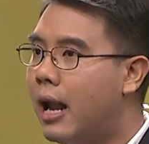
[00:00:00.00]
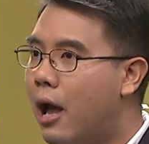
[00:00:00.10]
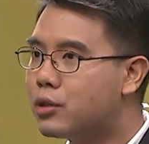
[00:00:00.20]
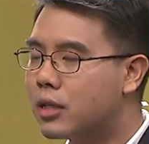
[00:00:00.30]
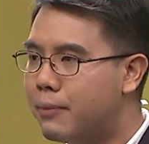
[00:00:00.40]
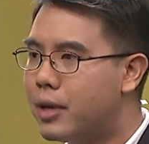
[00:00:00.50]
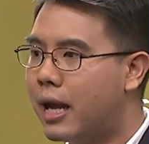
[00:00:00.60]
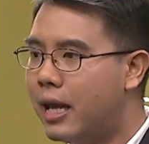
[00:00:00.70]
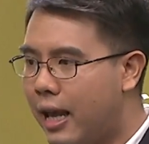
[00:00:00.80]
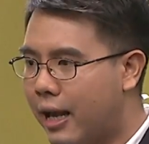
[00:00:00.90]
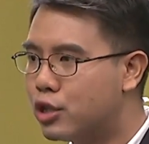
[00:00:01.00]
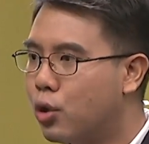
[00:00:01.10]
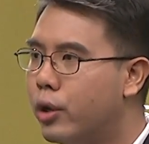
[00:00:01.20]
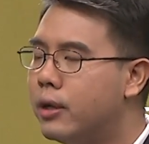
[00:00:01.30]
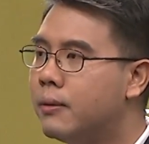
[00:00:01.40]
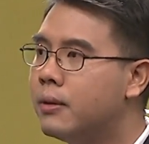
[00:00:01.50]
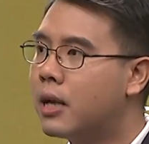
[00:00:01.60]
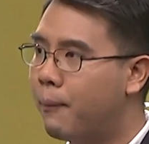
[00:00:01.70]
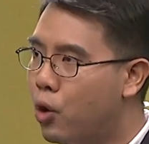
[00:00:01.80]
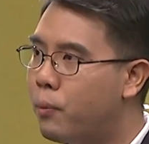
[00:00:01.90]
แล้วจะทำยังไงให้เอกชน
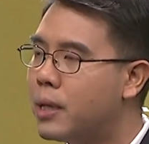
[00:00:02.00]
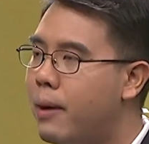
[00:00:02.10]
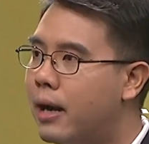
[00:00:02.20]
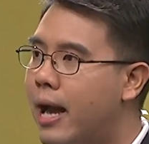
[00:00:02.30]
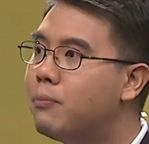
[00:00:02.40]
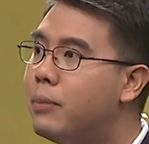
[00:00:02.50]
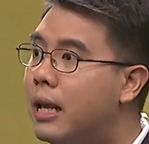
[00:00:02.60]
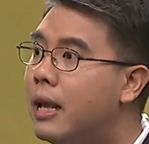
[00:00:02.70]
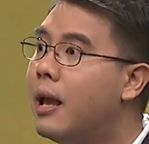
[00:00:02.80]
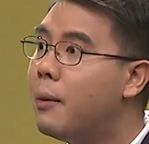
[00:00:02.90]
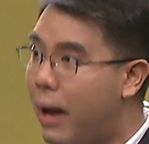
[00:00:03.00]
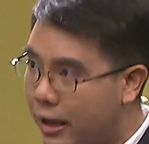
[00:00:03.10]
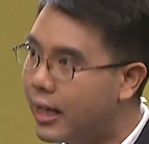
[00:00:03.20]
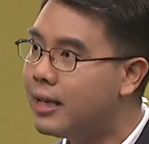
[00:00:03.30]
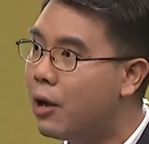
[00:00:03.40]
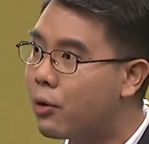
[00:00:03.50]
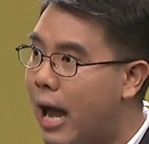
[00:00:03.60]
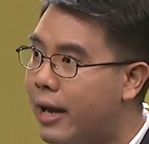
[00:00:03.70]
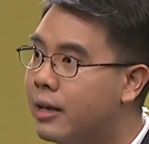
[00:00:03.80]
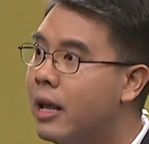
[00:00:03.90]
กับโรงพยาบาลรัฐ มีไมซ์เซตเดียว
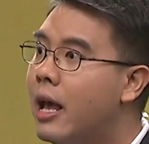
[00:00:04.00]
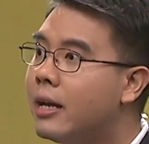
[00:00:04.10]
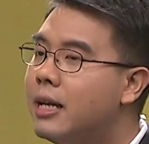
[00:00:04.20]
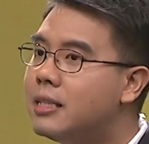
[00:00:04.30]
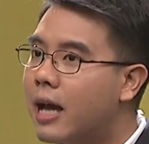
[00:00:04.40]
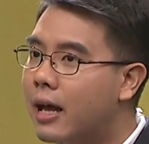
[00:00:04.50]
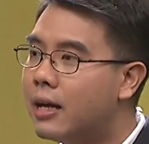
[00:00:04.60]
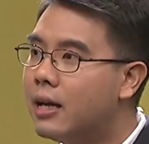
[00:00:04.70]
กัน ที่จะ